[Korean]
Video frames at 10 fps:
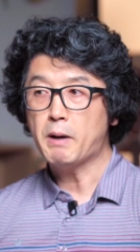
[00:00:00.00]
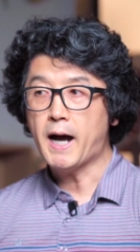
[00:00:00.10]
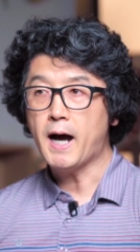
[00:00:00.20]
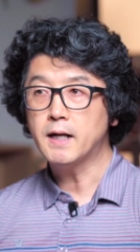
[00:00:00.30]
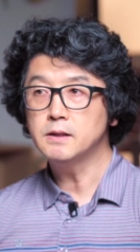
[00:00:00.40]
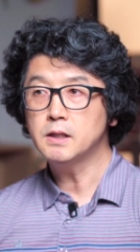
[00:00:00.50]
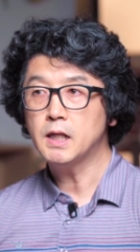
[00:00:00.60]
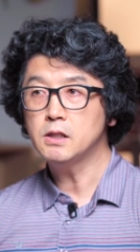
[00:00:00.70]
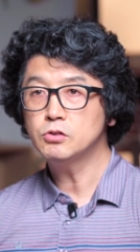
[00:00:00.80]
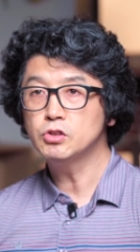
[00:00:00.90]
말을
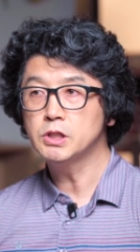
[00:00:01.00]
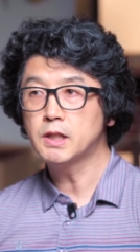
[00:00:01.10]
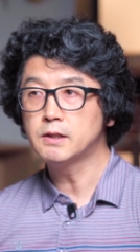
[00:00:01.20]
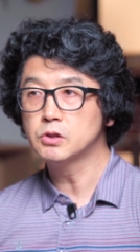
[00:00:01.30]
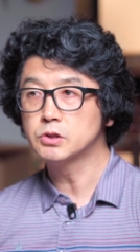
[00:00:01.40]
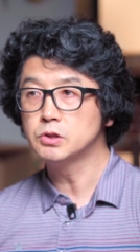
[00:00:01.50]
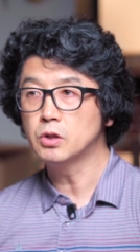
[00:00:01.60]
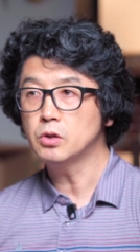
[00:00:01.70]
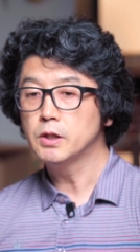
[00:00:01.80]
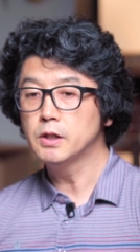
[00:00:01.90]
할 수 있다는
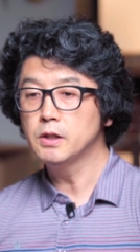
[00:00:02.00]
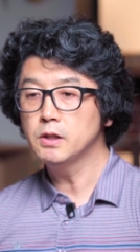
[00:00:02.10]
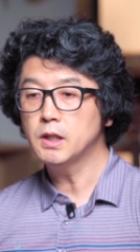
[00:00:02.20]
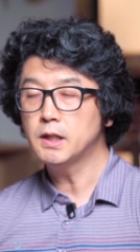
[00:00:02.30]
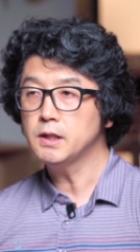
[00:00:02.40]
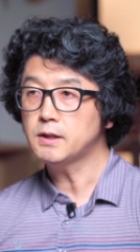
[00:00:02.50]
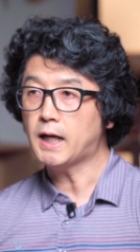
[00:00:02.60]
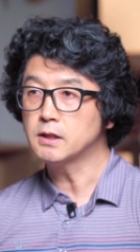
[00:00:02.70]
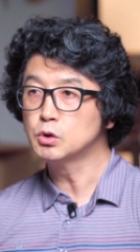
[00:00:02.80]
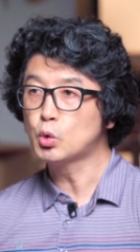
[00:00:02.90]
것은요. 인간이
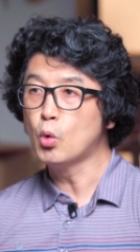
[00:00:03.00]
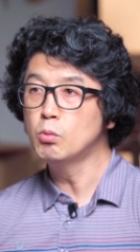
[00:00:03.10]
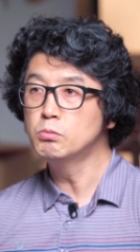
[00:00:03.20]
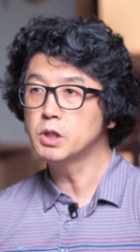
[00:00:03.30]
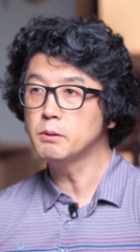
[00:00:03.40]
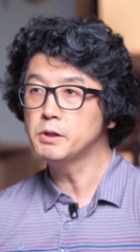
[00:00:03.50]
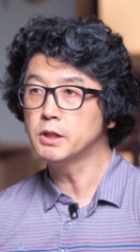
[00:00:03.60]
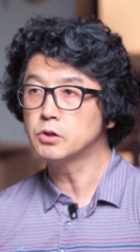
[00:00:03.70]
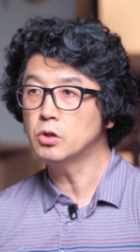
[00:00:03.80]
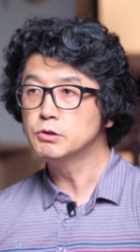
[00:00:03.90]
다른 동물에
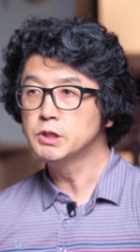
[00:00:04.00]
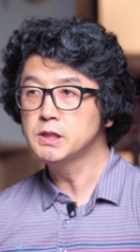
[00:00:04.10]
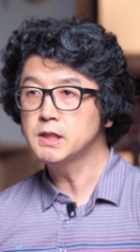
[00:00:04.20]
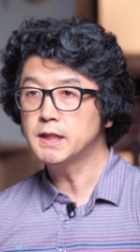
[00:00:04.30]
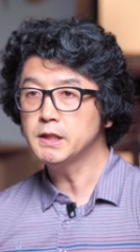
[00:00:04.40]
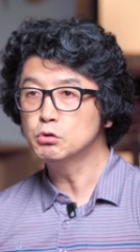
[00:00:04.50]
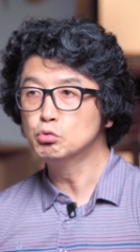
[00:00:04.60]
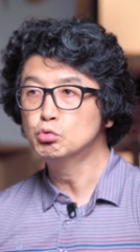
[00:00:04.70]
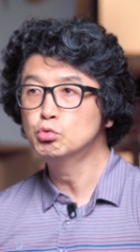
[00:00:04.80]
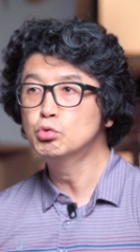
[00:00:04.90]
비해서 인간이
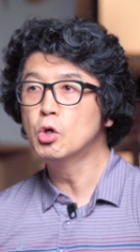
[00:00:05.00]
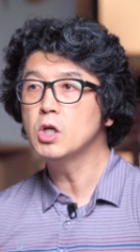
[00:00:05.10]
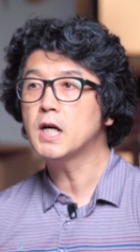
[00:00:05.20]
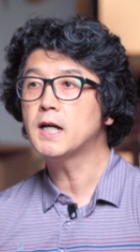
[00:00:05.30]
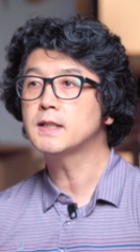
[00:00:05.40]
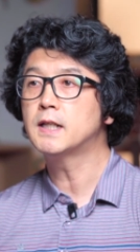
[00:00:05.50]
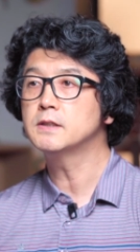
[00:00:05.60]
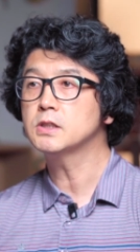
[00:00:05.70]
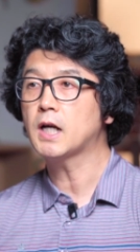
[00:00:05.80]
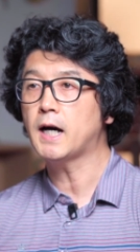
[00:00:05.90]

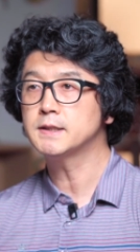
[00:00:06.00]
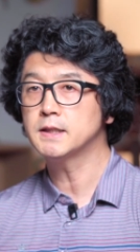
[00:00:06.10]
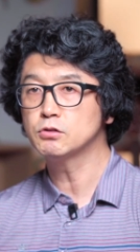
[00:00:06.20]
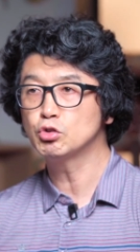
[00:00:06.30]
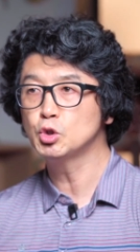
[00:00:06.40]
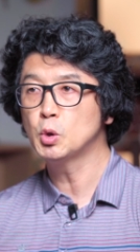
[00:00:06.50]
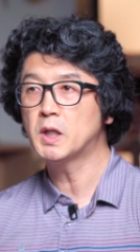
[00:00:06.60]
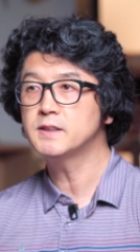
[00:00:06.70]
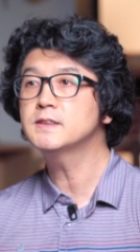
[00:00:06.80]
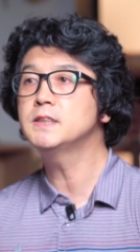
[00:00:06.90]
우월하다는 가장
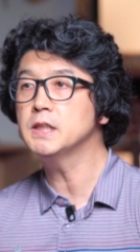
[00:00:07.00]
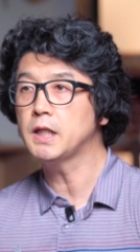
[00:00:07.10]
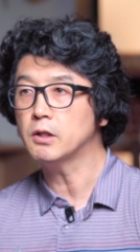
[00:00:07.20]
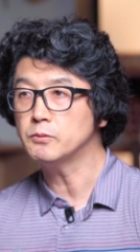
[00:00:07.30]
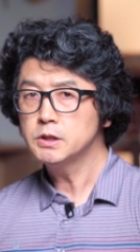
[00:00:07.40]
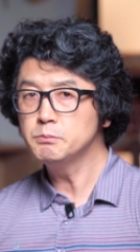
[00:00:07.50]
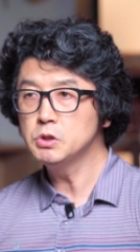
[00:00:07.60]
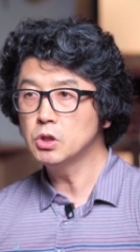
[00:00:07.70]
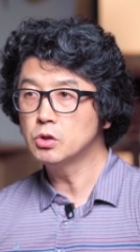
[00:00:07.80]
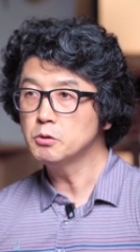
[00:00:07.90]
중요한 특징이래요.
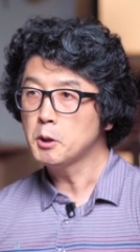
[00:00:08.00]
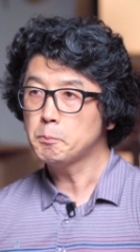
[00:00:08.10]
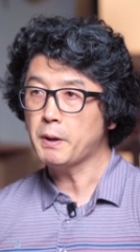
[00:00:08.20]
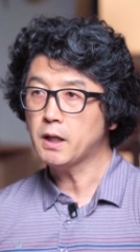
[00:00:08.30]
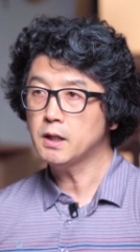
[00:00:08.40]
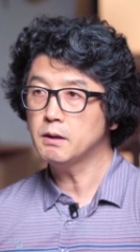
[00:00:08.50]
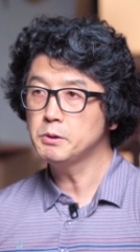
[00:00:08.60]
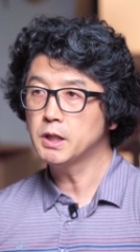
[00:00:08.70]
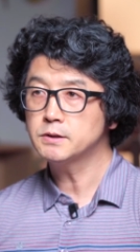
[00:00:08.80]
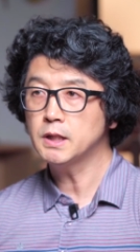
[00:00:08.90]
심지어는
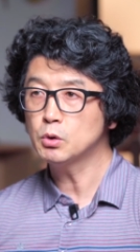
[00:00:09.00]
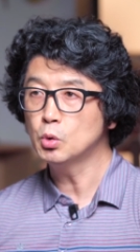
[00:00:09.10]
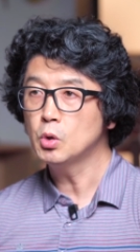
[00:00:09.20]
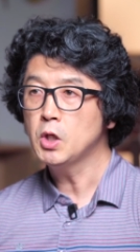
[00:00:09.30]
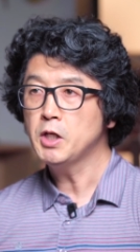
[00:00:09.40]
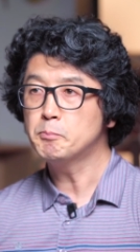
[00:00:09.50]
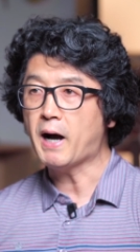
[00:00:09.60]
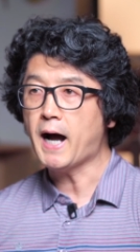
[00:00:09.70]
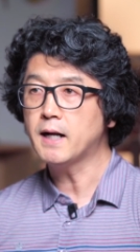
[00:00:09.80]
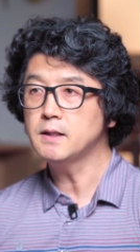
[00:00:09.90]
백합이나 새도
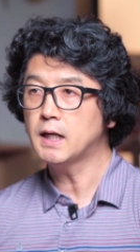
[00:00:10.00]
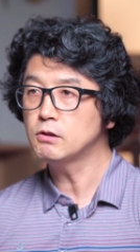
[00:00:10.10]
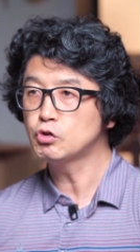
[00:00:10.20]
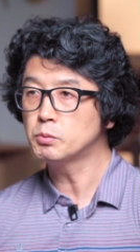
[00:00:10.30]
말을 할 수